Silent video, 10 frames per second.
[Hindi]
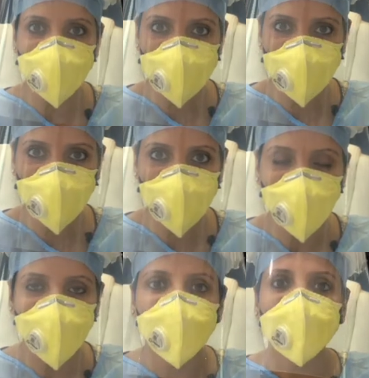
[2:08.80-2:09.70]
वॉश करें
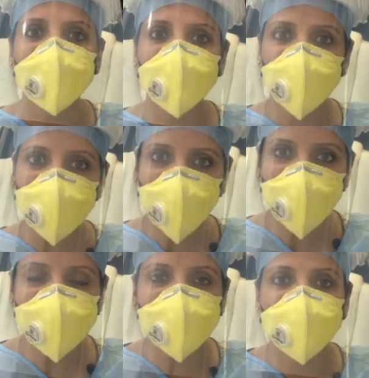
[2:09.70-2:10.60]
डोर नॉब्स
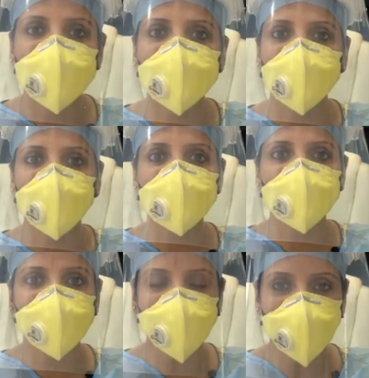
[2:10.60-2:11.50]
जो हैं जिस
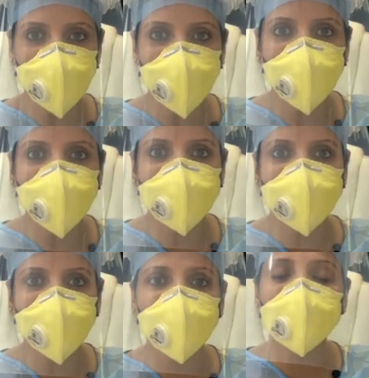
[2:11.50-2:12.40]
रूम में बच्चा
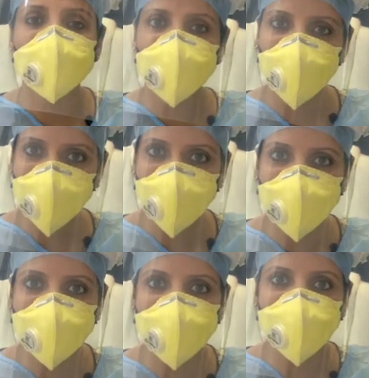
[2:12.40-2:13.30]
है उसको अच्छे
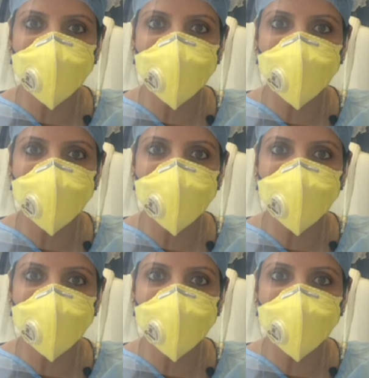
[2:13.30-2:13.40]
से